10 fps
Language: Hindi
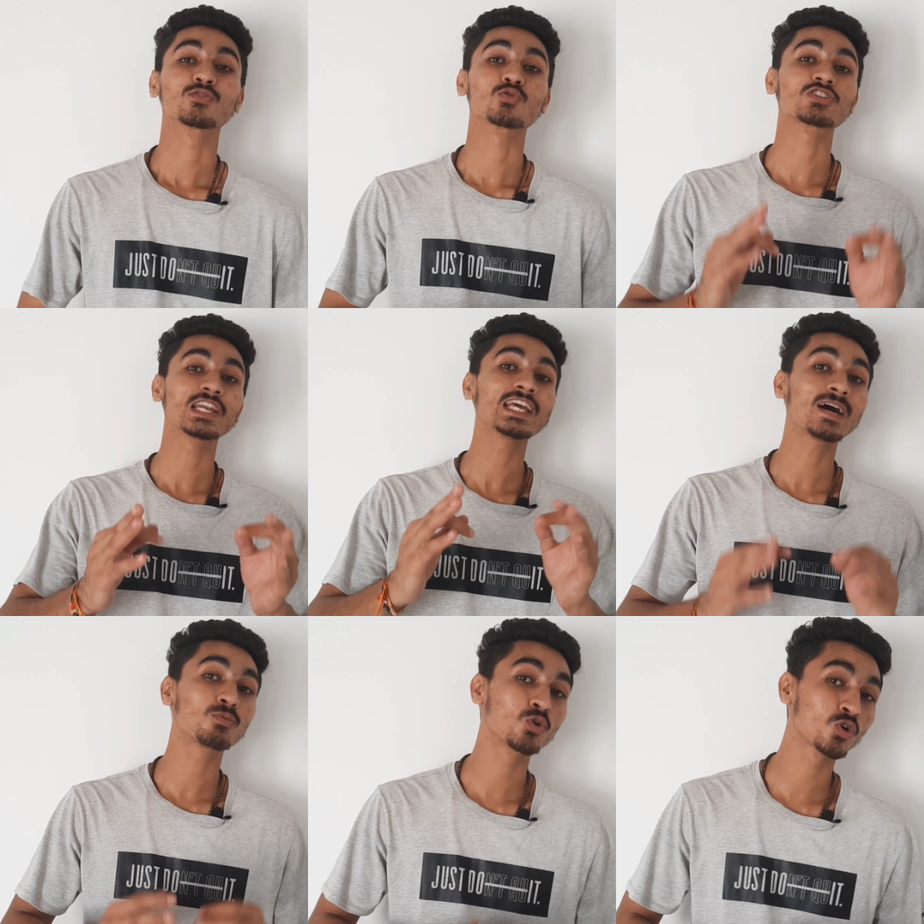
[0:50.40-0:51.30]
तो चलिए
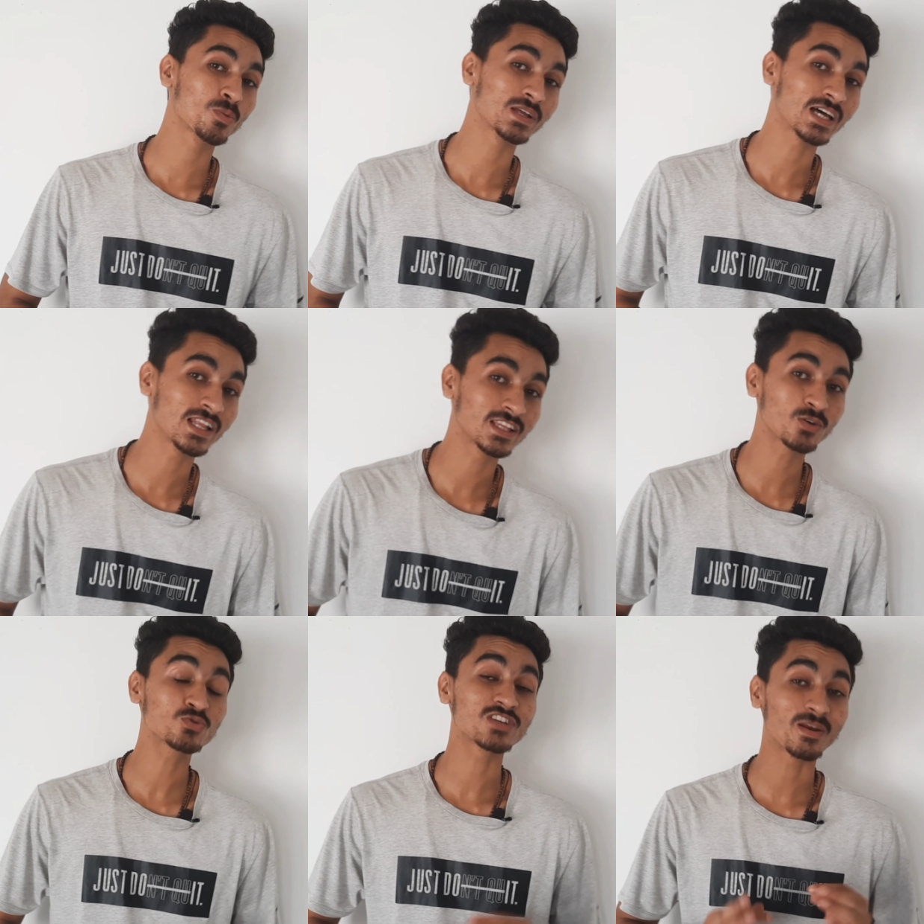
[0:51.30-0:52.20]
आप लोगों को बता देता
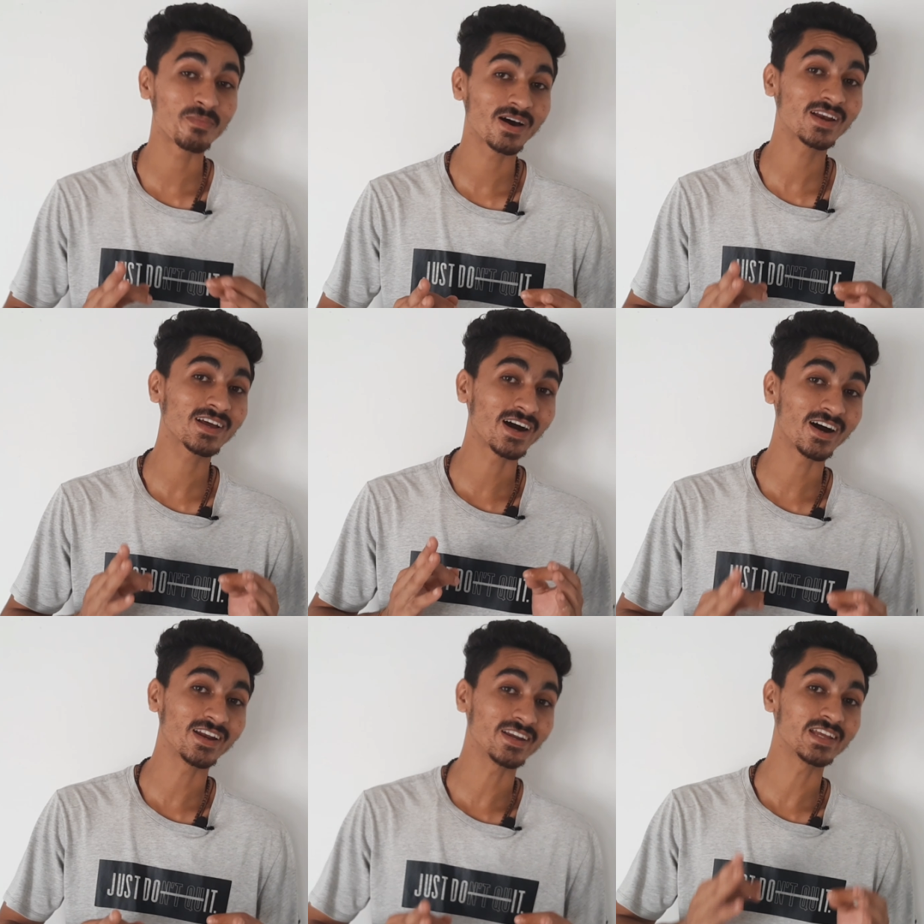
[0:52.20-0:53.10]
हूँ सलमान
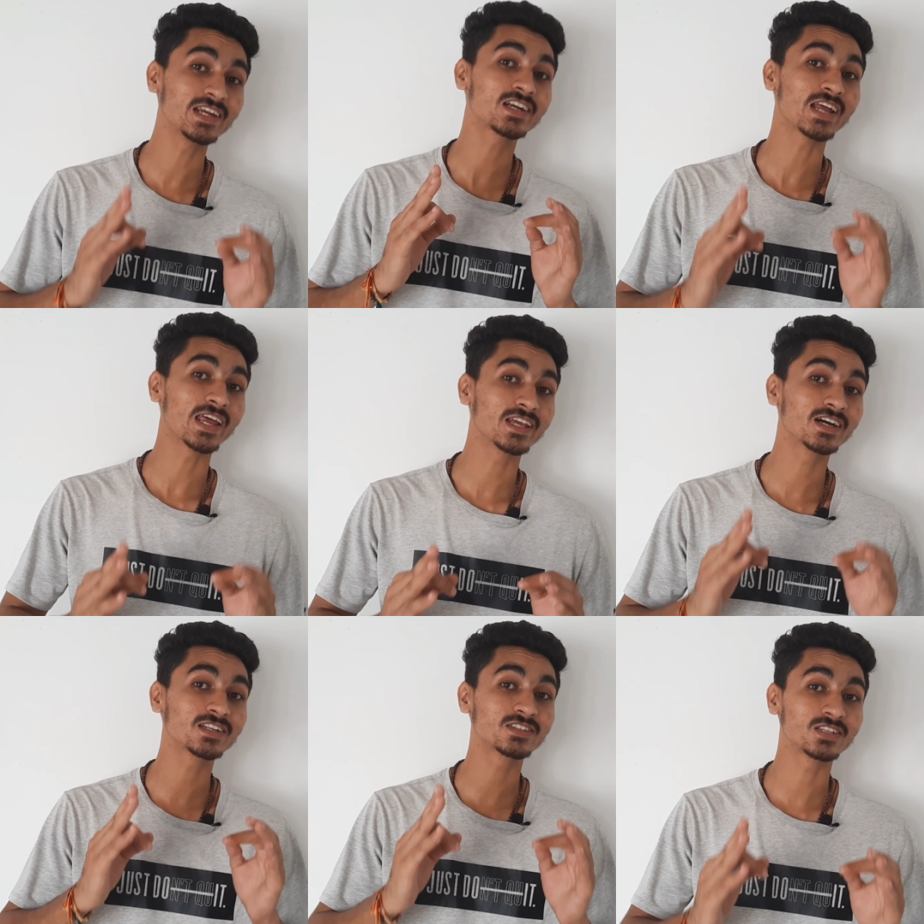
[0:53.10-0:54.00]
खान की
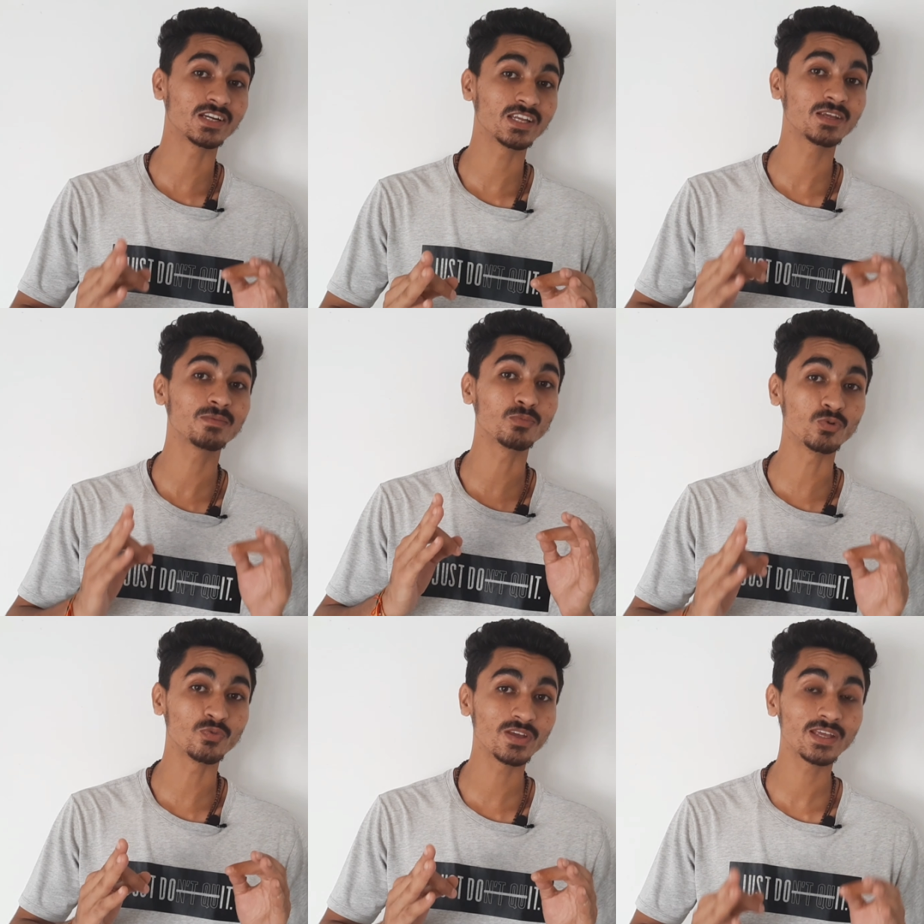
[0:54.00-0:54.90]
टाइगर थ्री
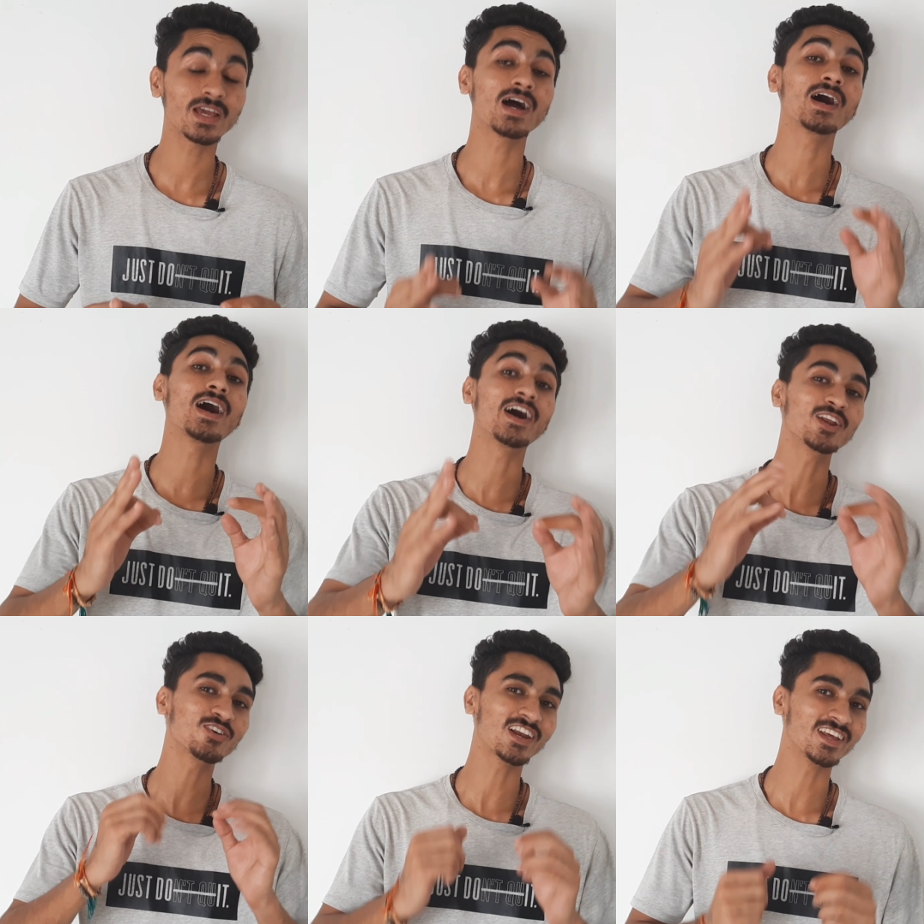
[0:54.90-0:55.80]
मूवी
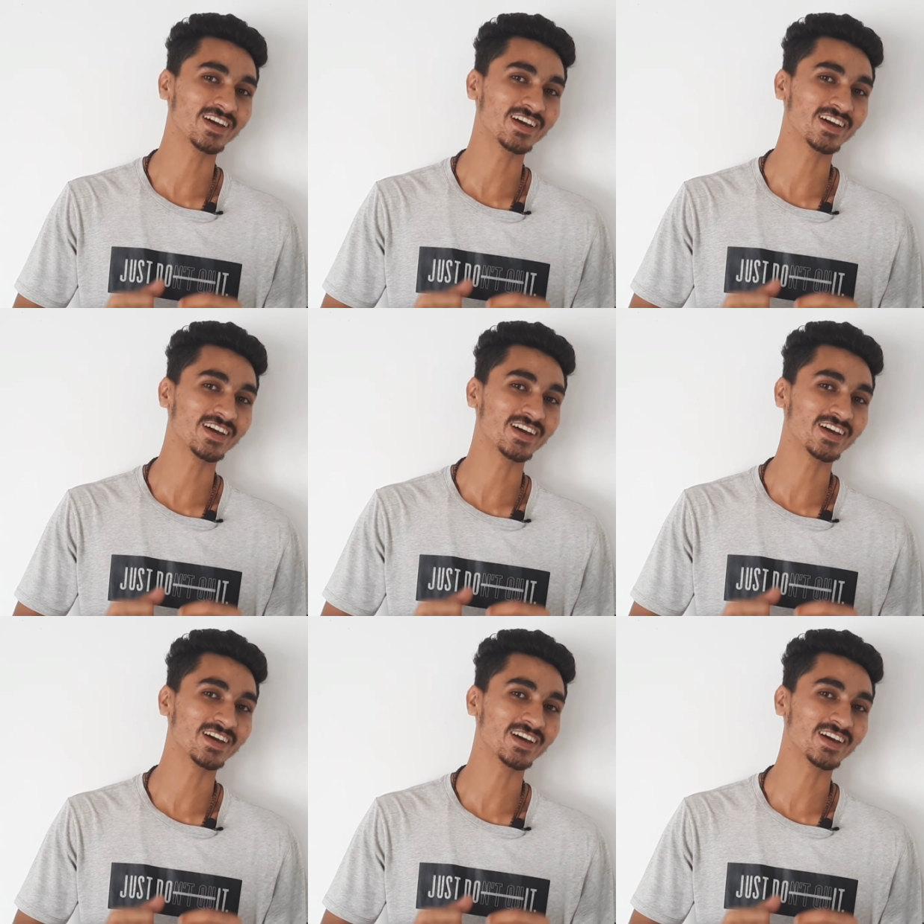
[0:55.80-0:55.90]
आने वाली